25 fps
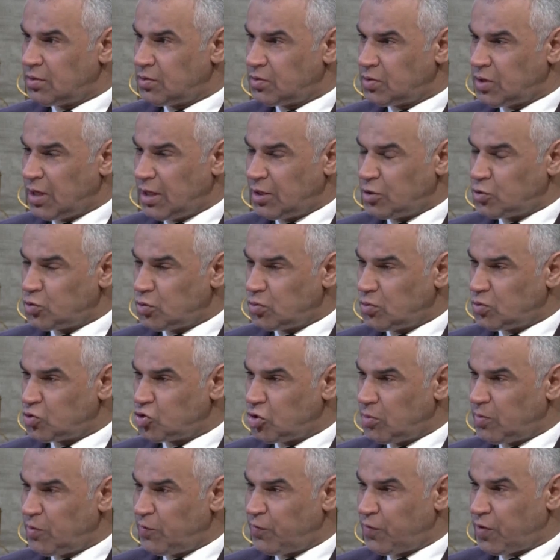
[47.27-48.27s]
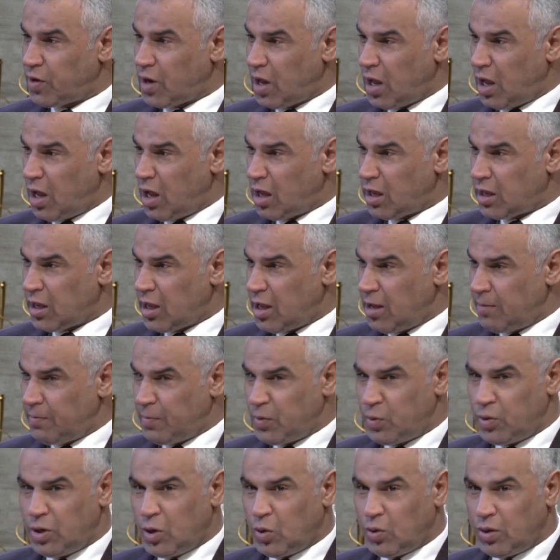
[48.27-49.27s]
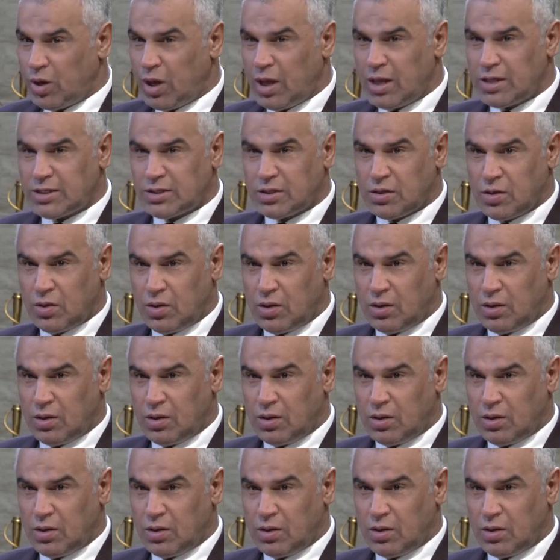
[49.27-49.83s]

يعني شنو جا من فراغ ام طيب. انه ناس